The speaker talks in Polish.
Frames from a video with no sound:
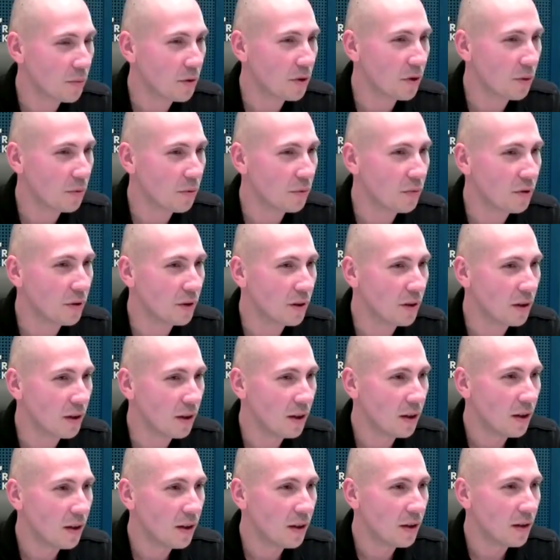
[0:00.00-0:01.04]
no jakbyś to był ty
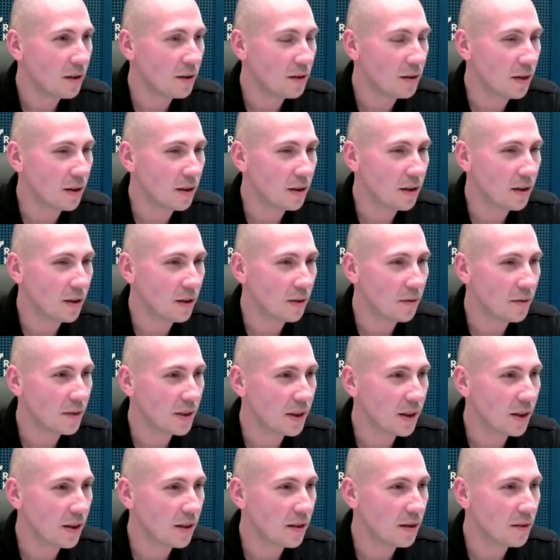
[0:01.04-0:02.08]
i ten
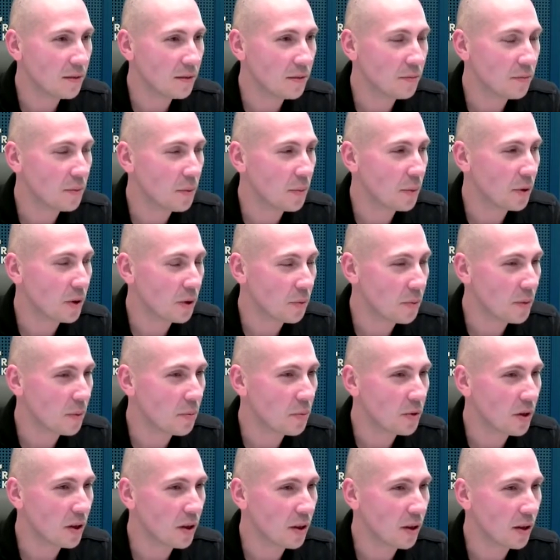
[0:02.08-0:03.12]
kierowca by po
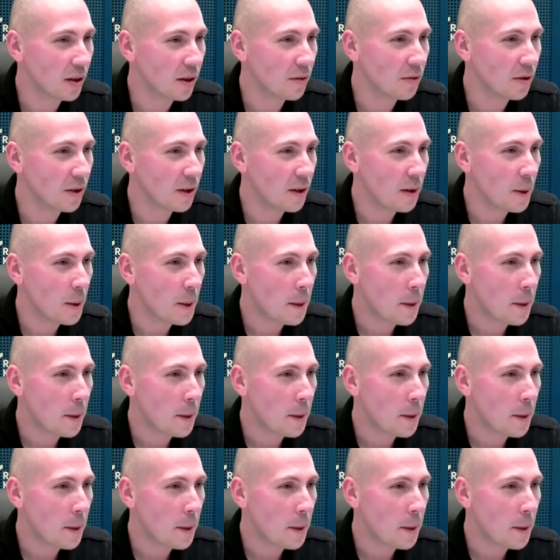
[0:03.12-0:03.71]
tobie przejechał,